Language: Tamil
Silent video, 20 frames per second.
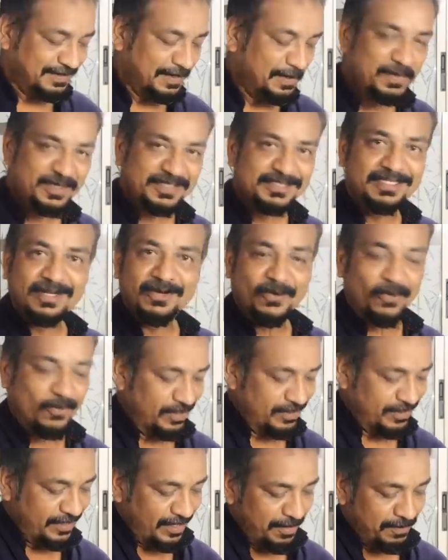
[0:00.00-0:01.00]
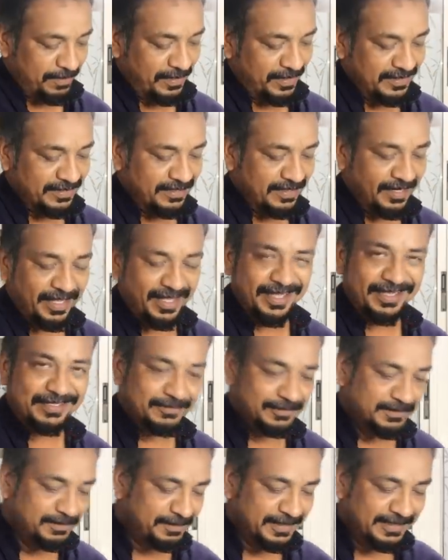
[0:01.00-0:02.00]
கமர்ஷியல் நோக்கத்திலாம் பண்ணுறதில்ல இது
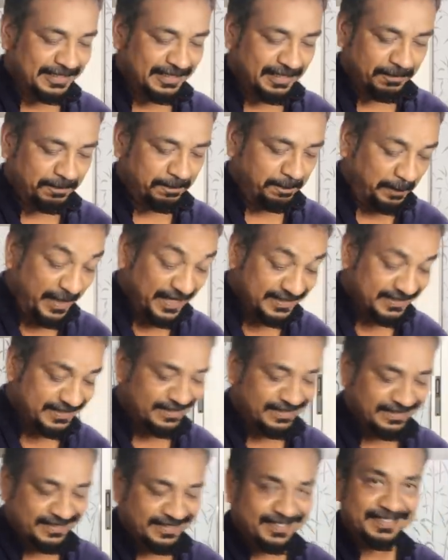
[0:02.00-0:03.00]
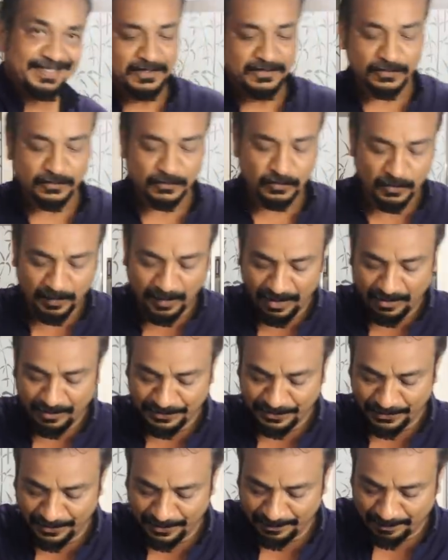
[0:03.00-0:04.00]
வந்து பார்த்திங்கன்னா பேஷன் இது ஸோ சூப்பராக
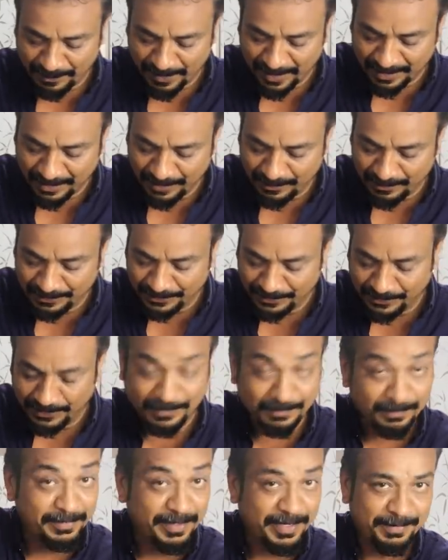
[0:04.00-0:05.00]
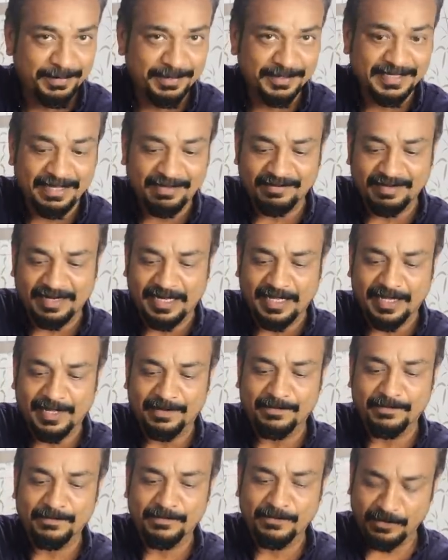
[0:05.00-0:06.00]
வந்துடும் பக்காவாக வந்துடும் பயப்பட தேவையில்ல
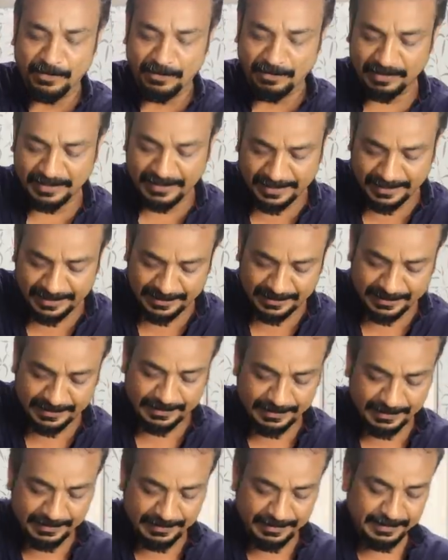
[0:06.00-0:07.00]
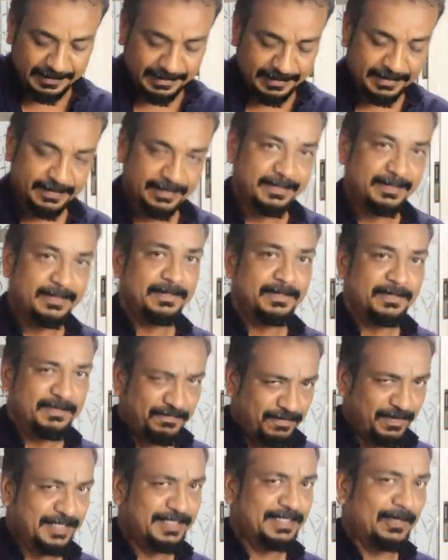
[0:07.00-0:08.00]
உங்களுக்கு வந்து
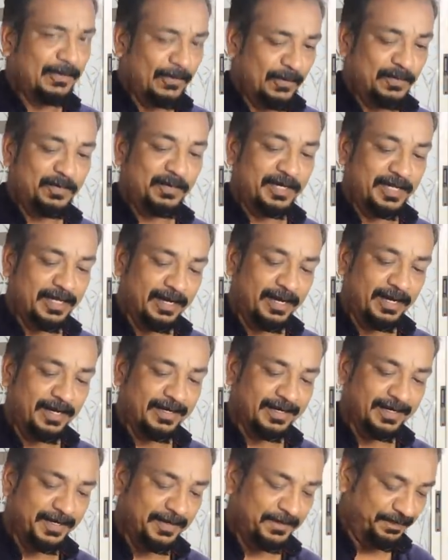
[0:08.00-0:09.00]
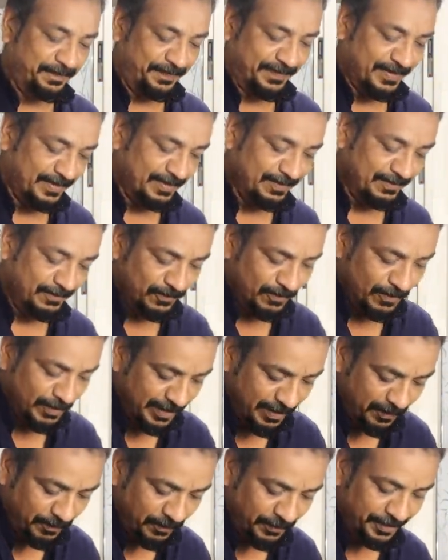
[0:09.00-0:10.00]
ஃபைனல் அவுட்புட்டை காட்டுறேன் உங்களுக்கே
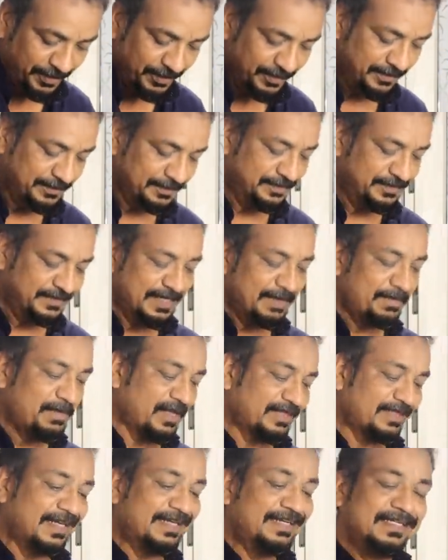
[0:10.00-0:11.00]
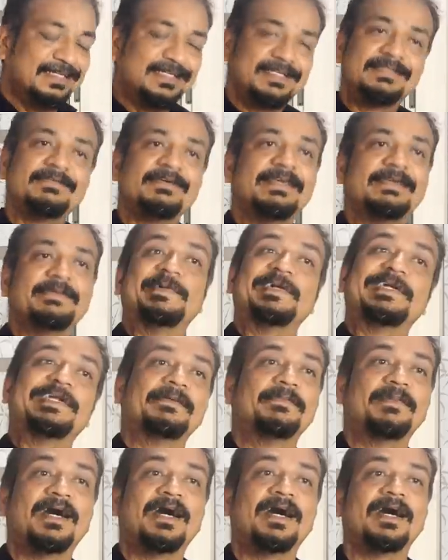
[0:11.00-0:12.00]
புரியும் என்னம்மா தண்ணி இருத்து வைக்க
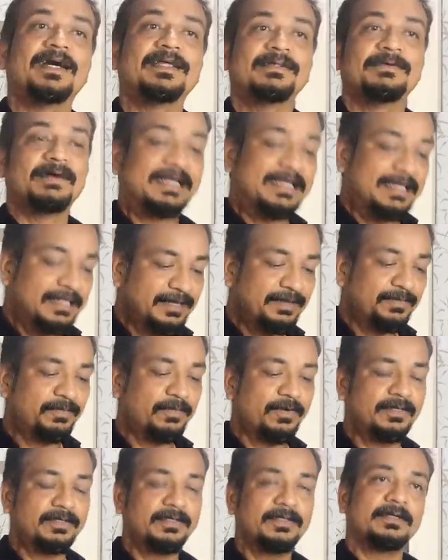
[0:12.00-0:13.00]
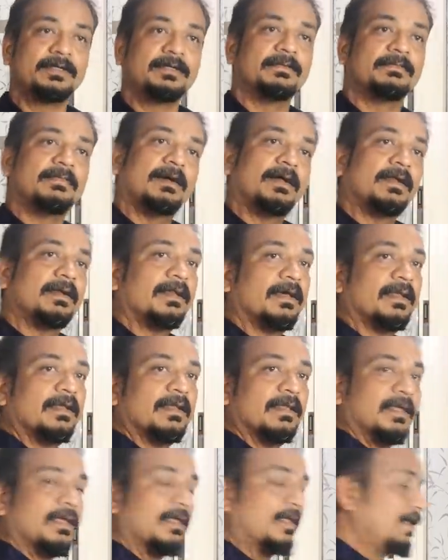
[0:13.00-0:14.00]
மாட்டேம்மா இதை வள்ளி அள்ளி போட்டுன்னு இருந்தேம்மா நான்